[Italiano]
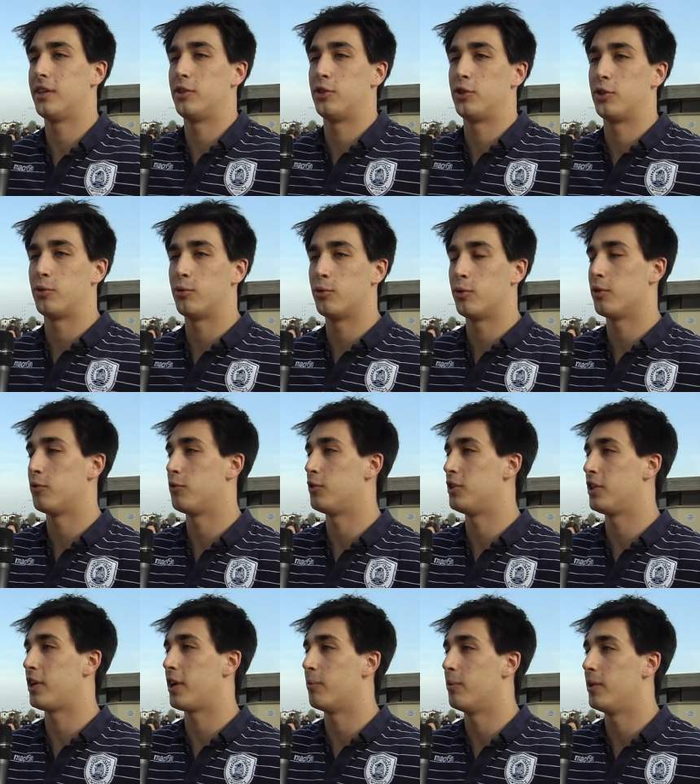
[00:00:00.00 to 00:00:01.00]
di sicuro e
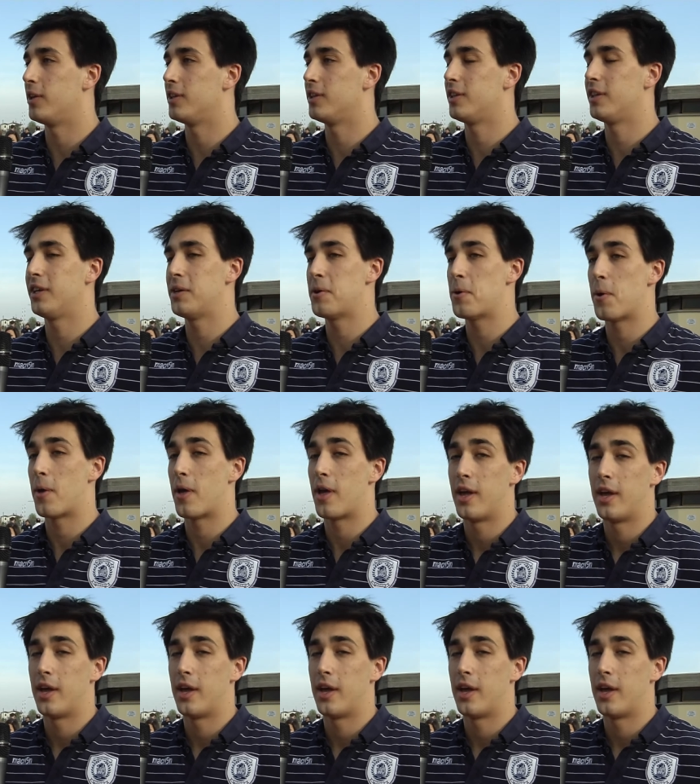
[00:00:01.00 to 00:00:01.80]
fisicamente